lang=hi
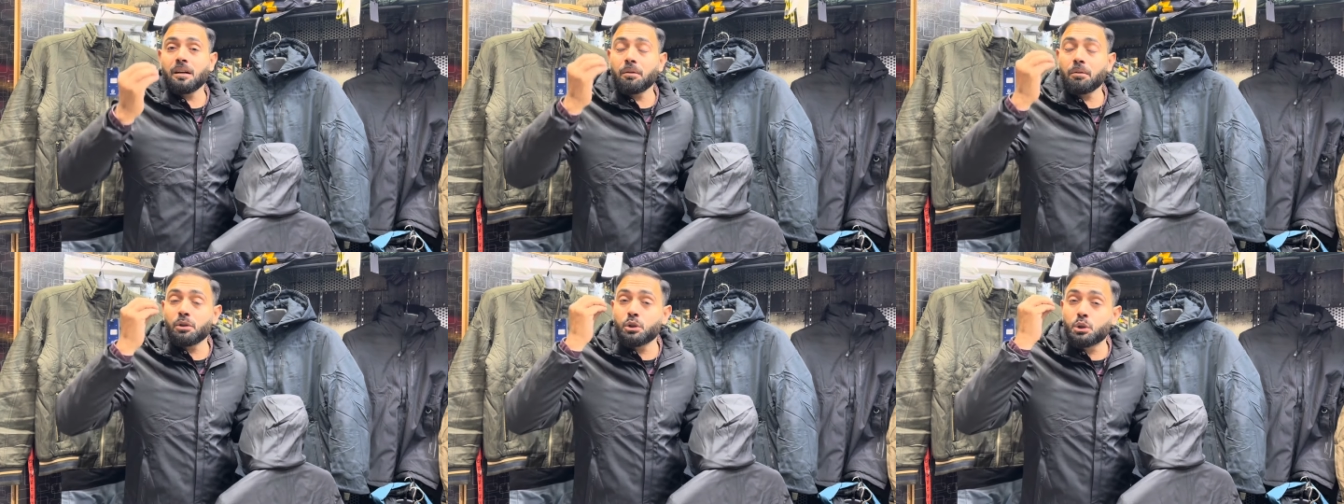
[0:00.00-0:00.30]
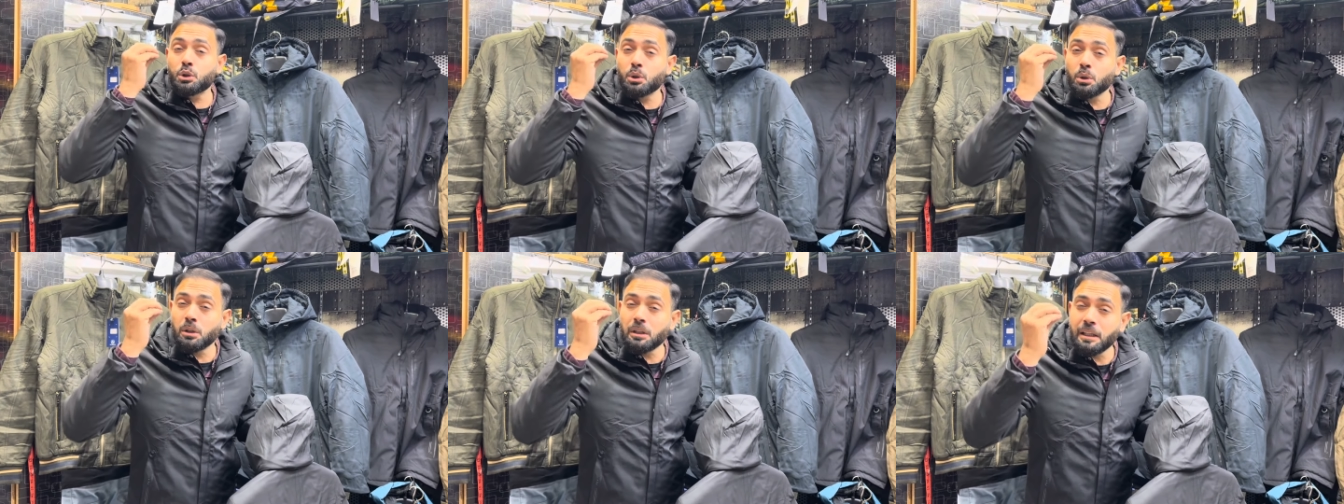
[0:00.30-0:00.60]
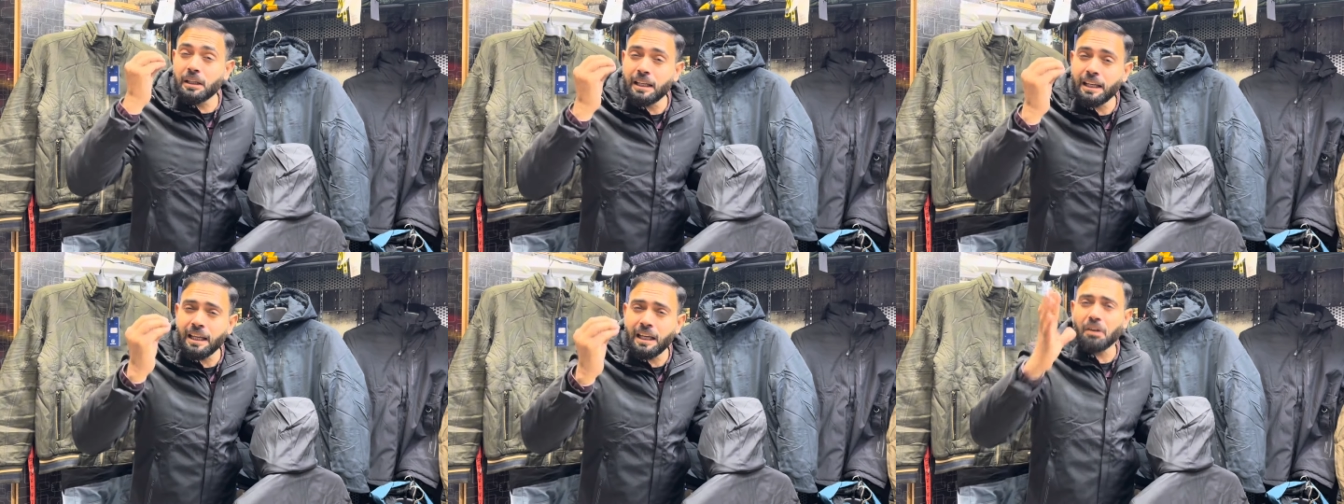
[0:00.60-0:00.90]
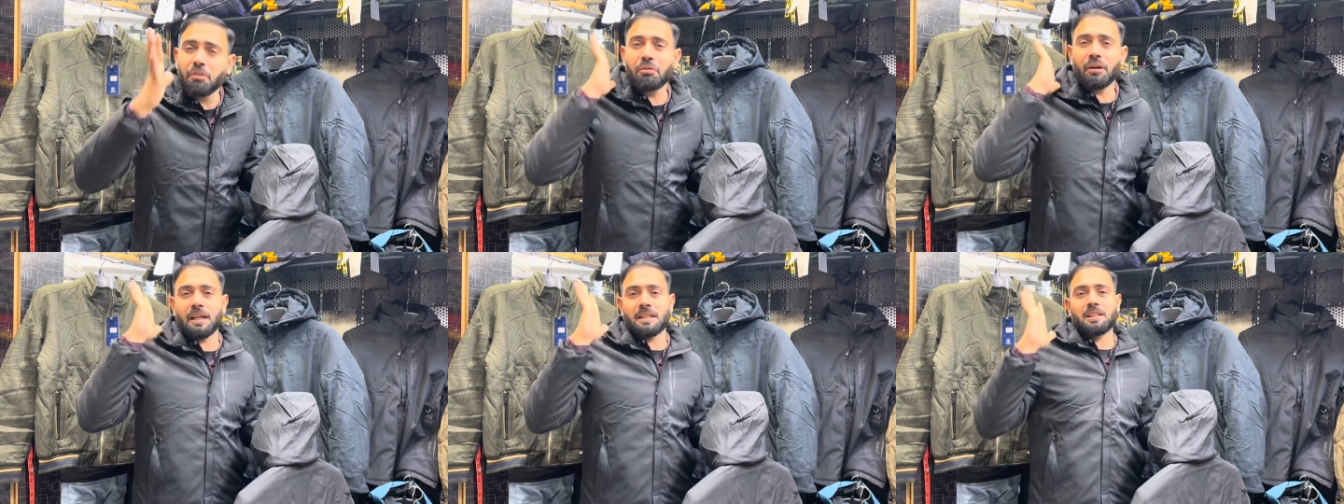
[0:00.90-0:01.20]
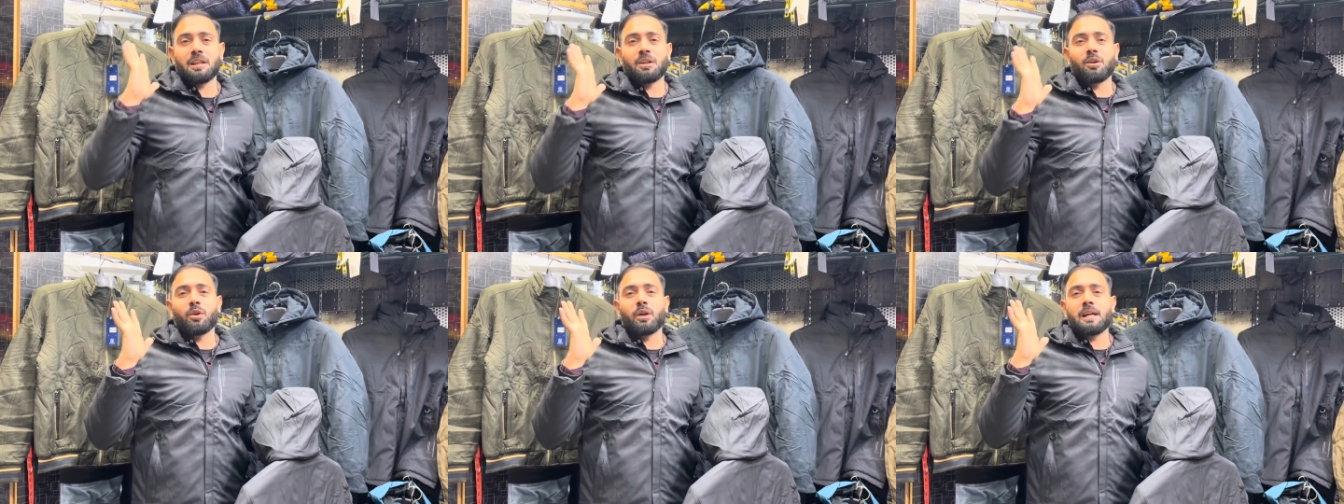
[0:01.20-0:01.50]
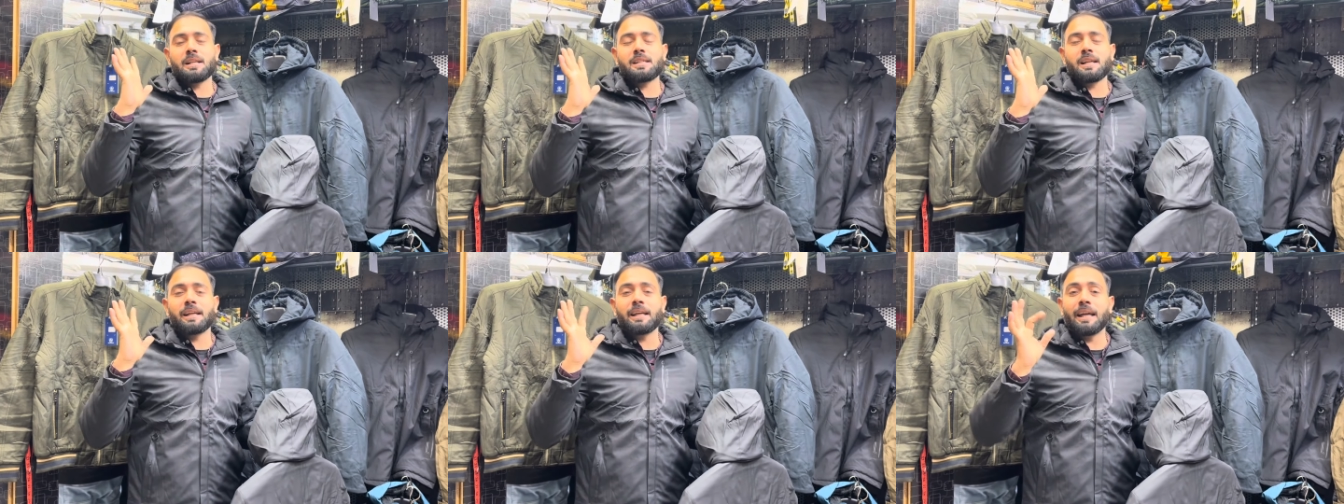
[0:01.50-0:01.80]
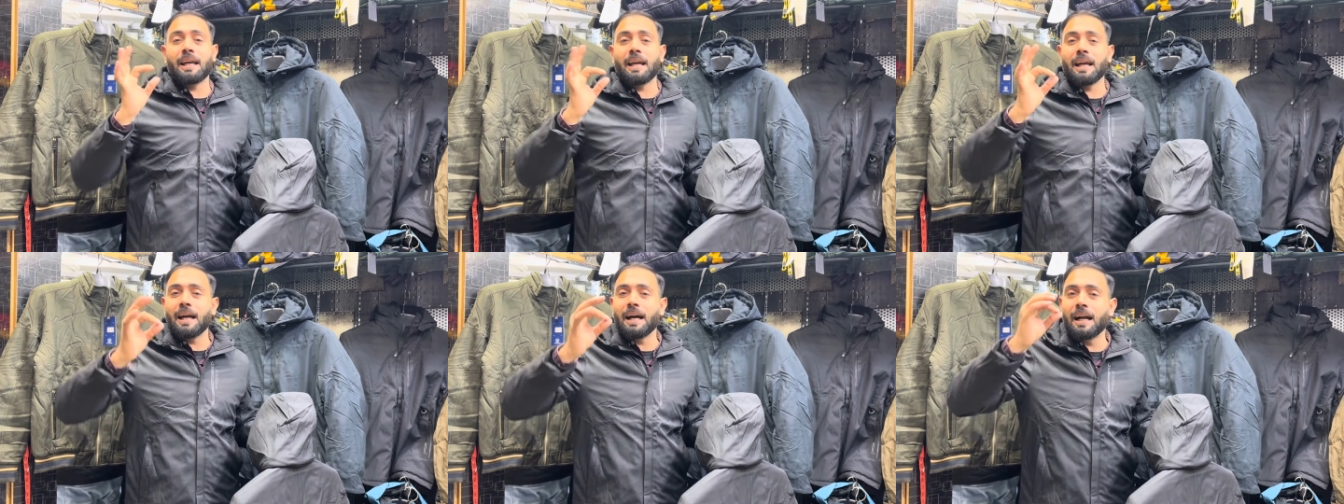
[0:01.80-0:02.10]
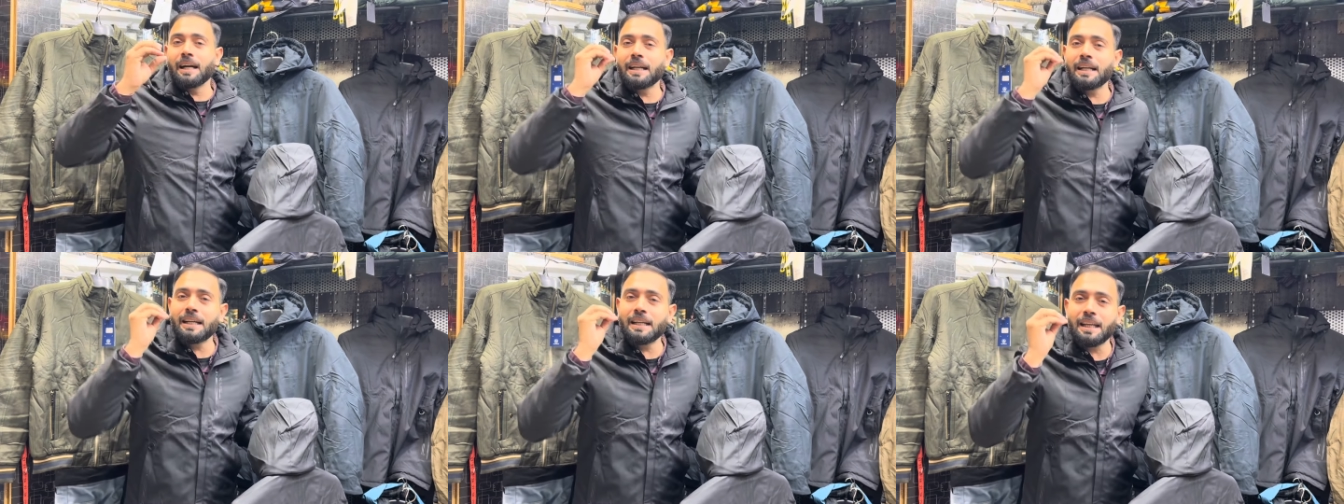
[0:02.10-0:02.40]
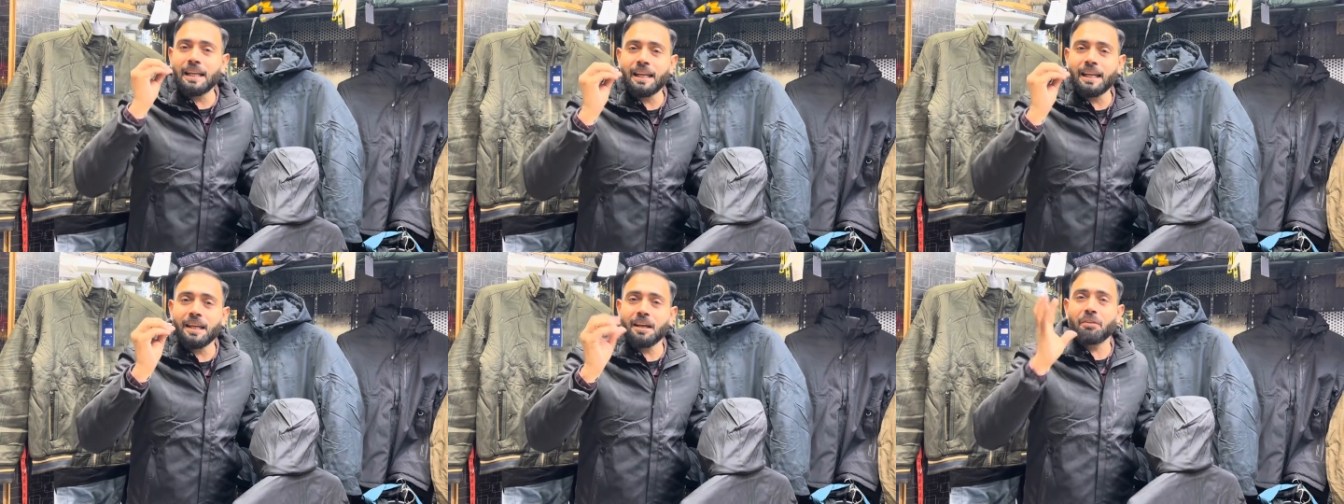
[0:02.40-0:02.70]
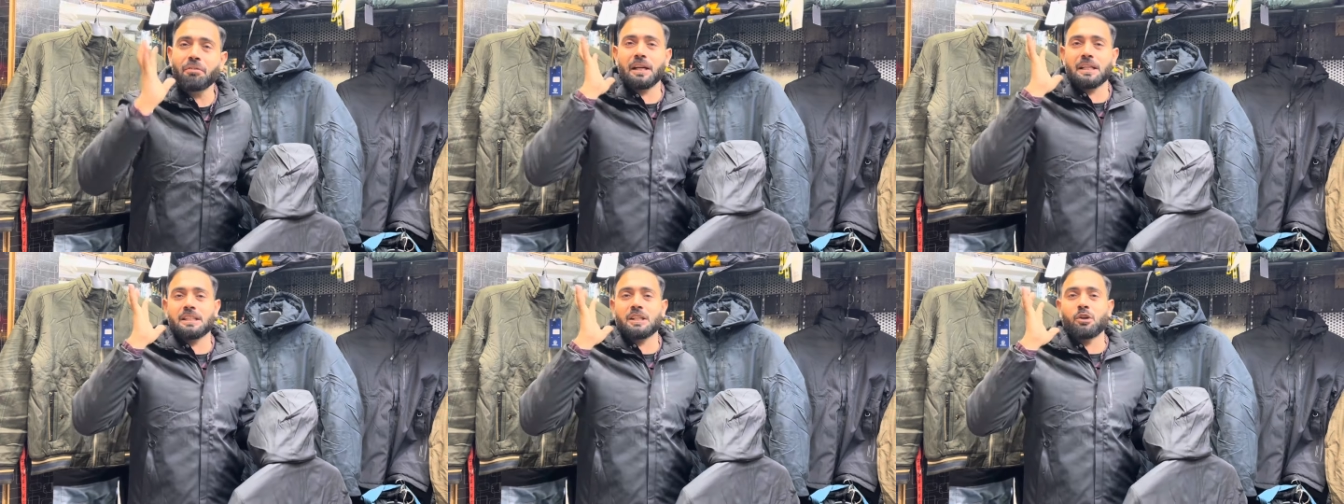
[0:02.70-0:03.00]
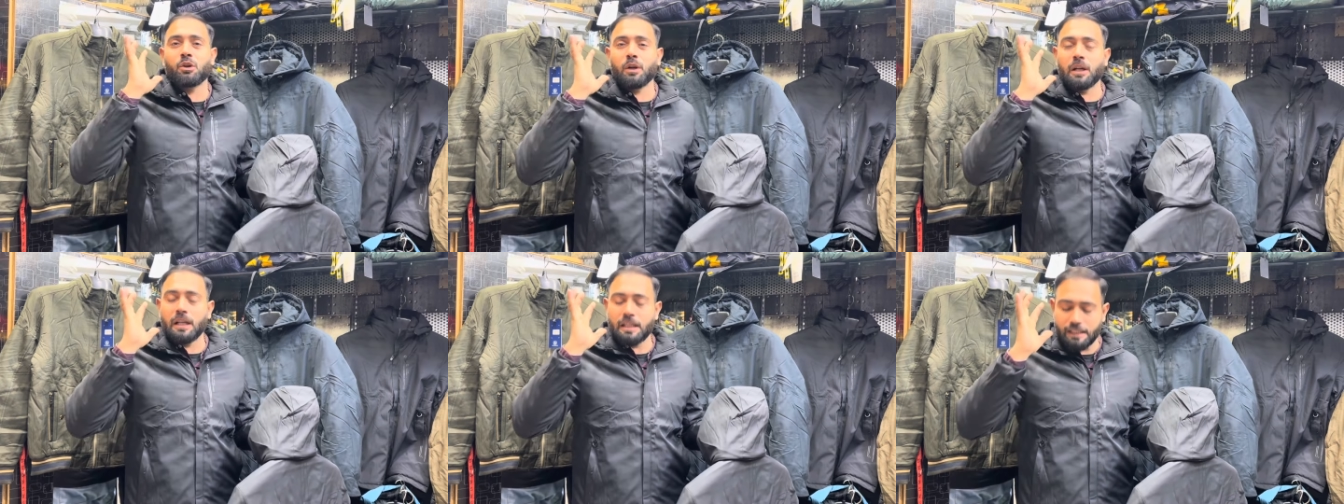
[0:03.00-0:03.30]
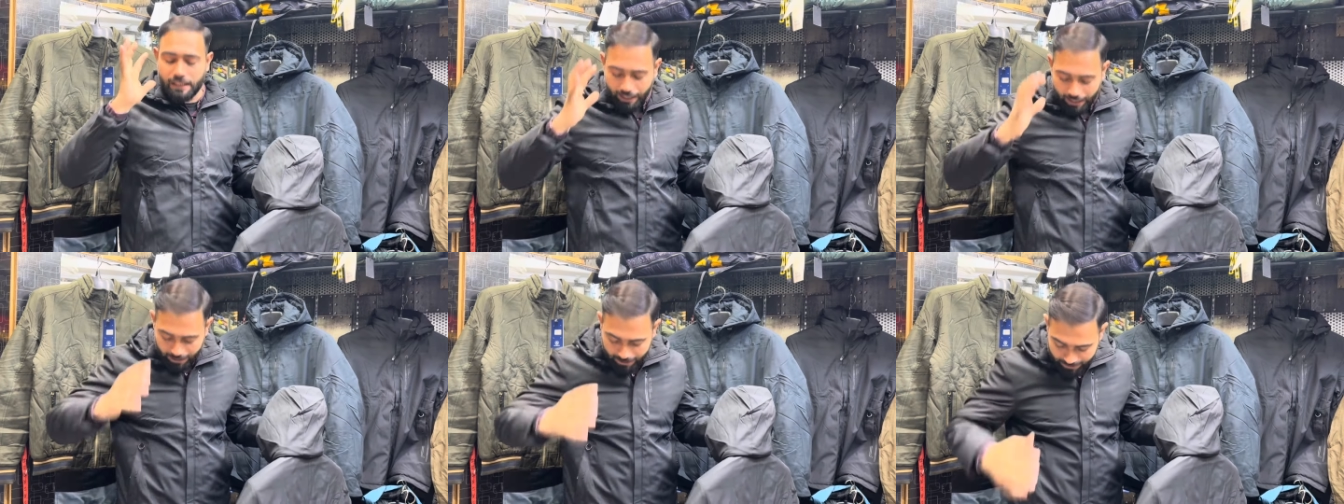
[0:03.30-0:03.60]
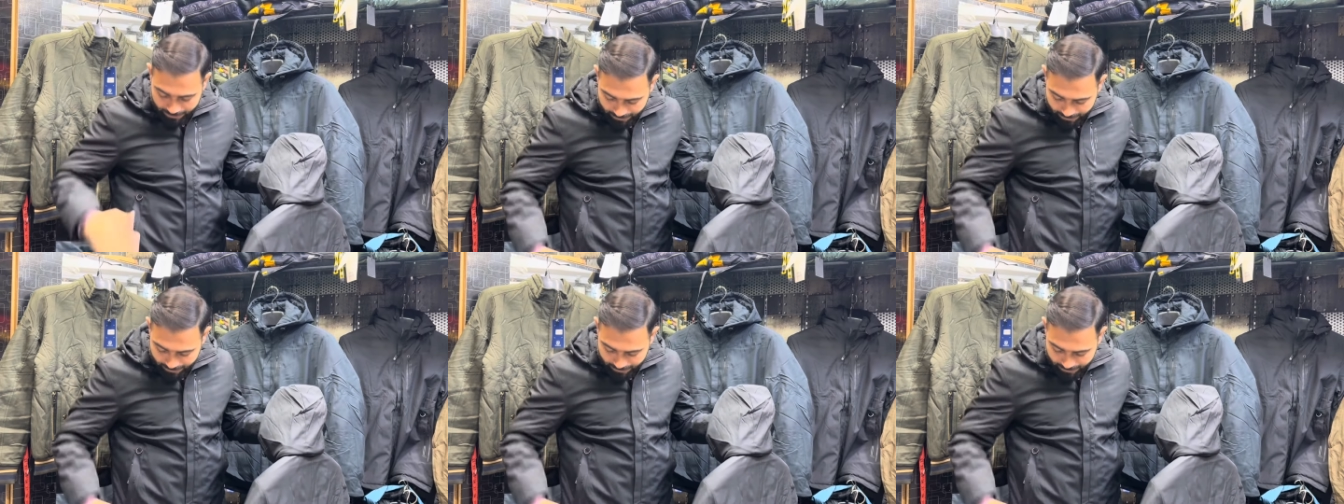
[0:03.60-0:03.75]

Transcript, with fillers: यूनिक फैशन होना चाहिए अंटीक फैशन होना चाहिए